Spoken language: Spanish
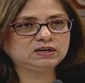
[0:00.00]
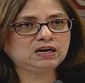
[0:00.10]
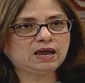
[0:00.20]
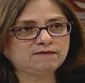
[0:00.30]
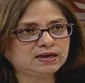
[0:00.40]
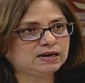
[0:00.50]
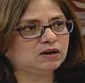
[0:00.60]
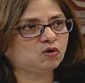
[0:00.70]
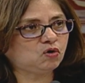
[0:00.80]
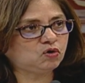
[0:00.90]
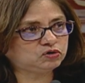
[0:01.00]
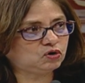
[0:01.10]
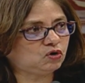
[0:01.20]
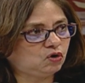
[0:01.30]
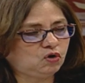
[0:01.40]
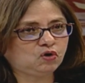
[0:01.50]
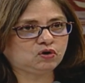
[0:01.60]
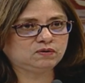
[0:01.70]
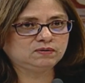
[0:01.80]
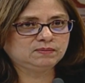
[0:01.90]
ni la vieran con otro
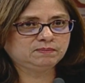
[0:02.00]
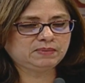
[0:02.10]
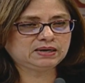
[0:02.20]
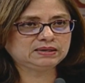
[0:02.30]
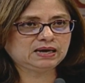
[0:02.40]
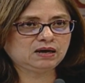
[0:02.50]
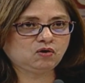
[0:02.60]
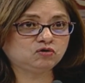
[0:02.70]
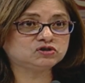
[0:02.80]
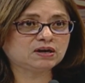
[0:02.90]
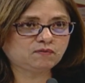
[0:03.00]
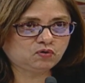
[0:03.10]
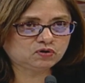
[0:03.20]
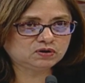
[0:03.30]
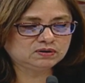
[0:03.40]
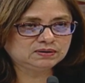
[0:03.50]
color, ¿verdad? O sabor.